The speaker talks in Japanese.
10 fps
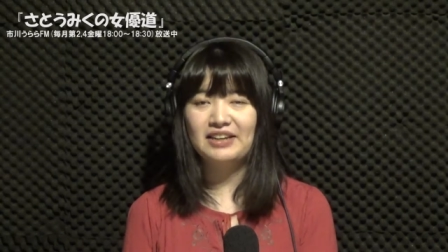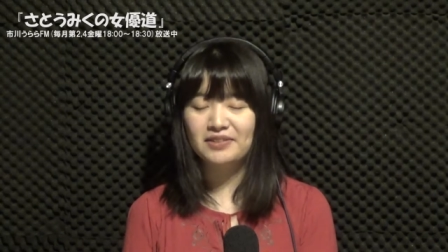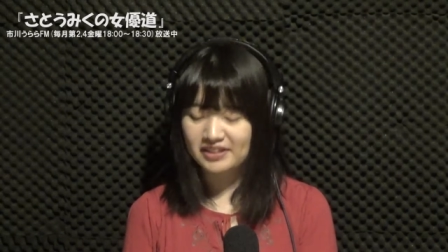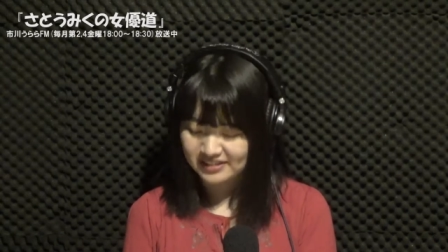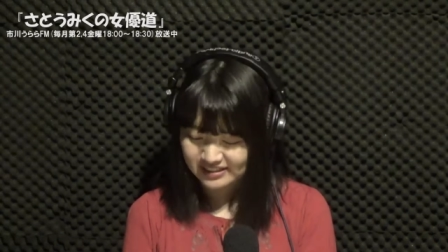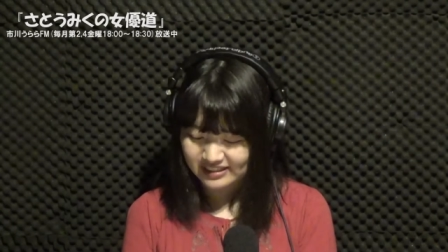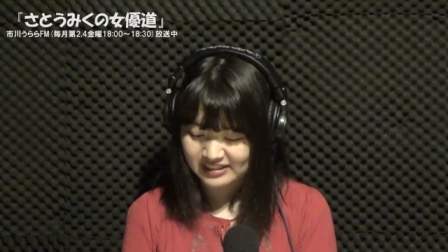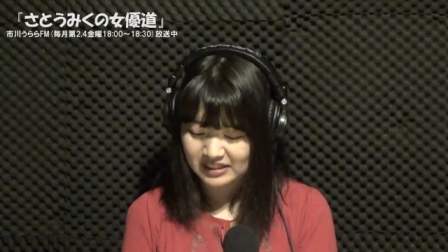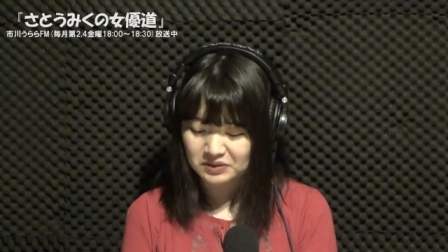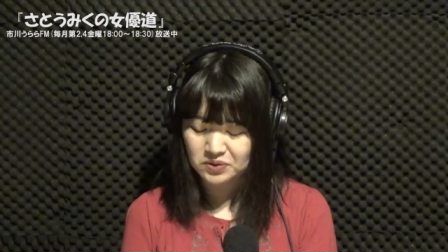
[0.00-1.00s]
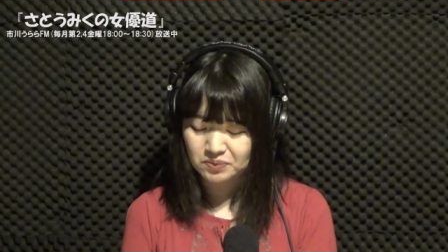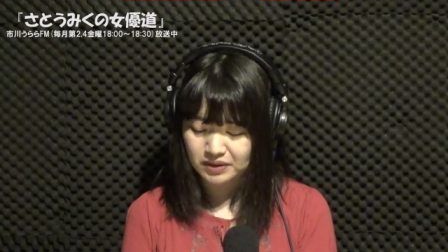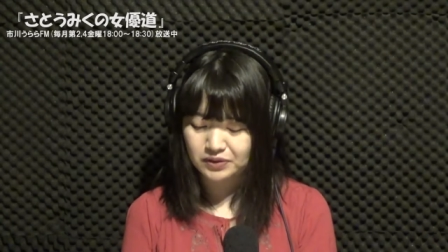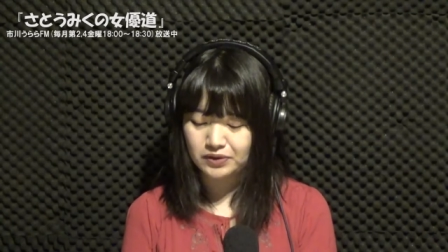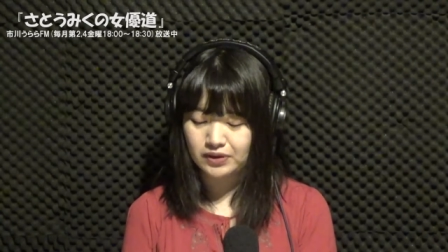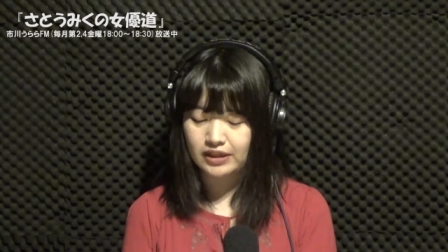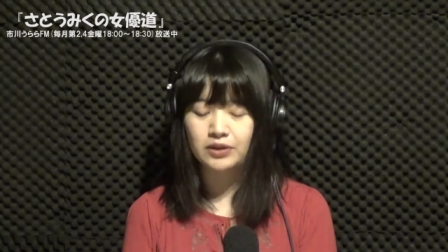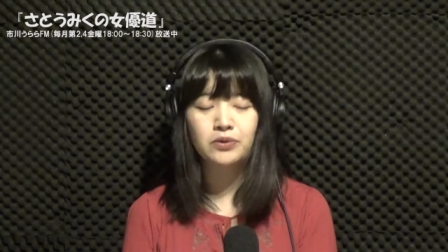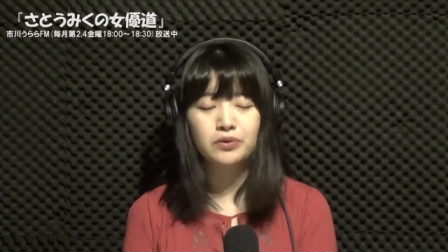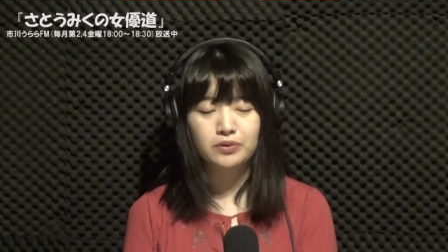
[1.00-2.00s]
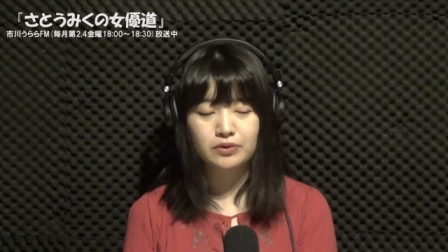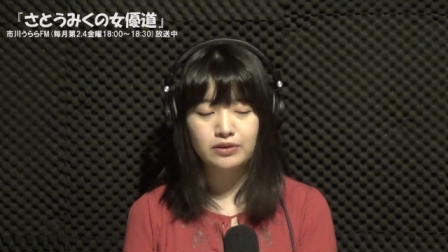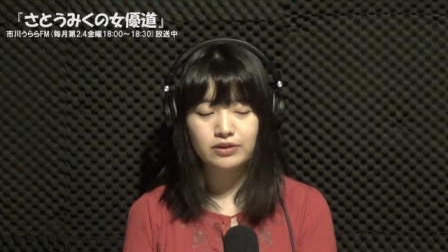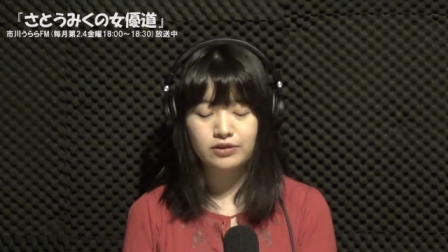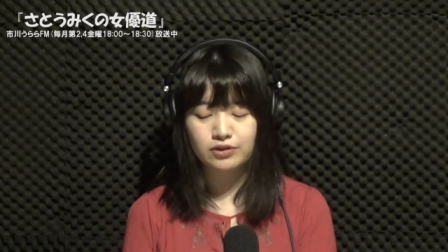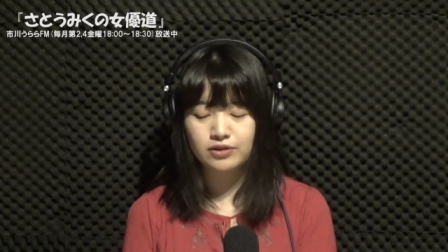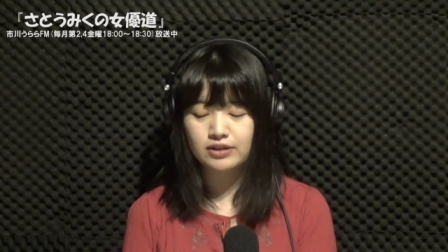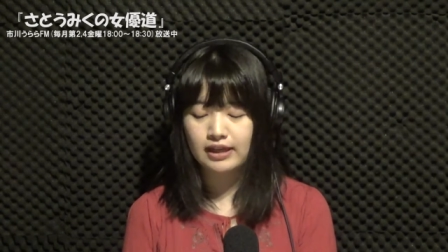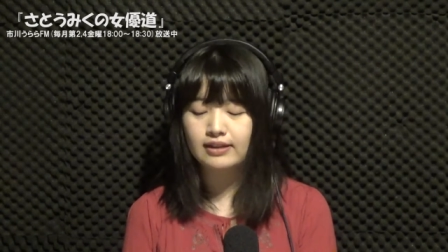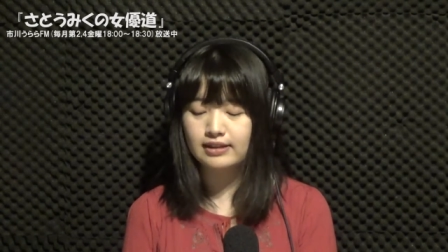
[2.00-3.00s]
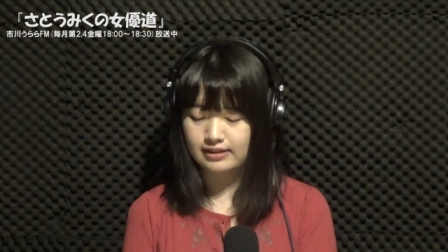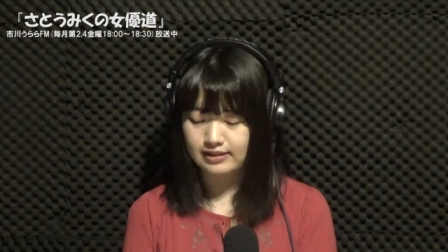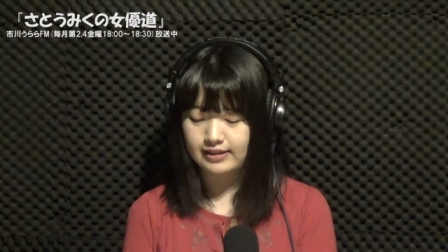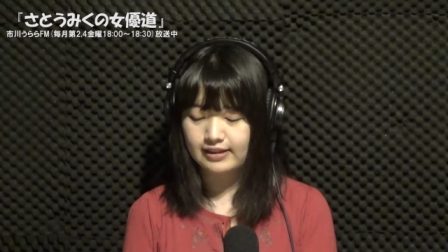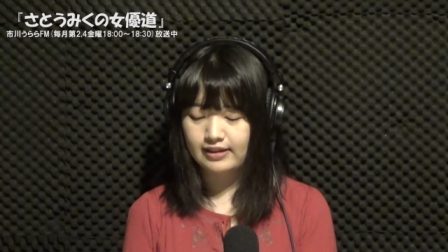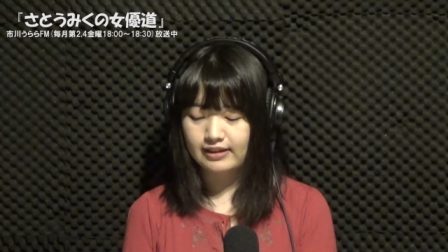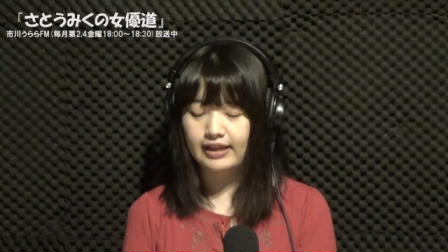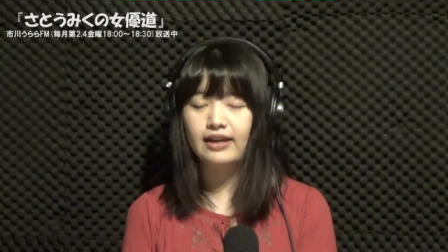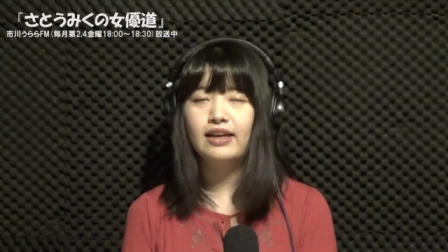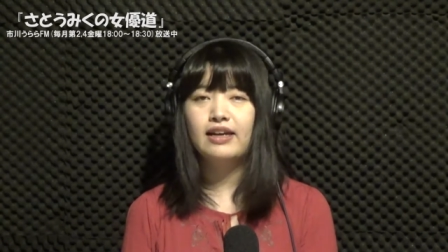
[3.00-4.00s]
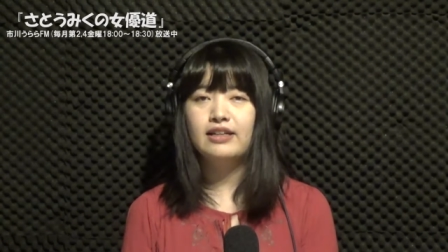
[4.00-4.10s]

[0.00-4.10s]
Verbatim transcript: 私佐藤美久昨日の13日で